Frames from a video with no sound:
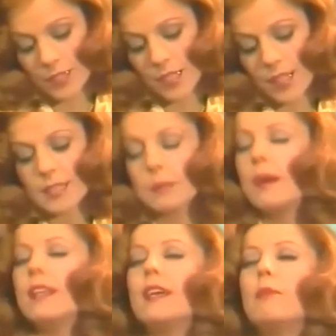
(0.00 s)
una pulsera de
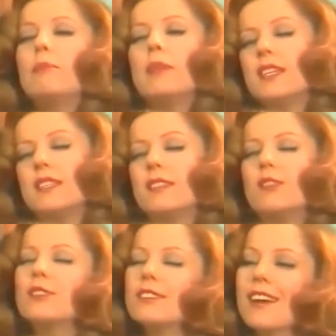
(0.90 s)
España
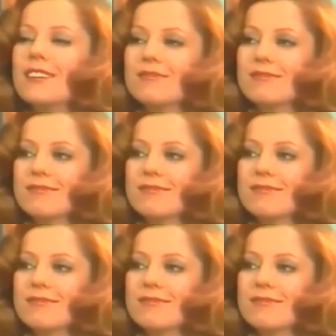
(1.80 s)
preciosa.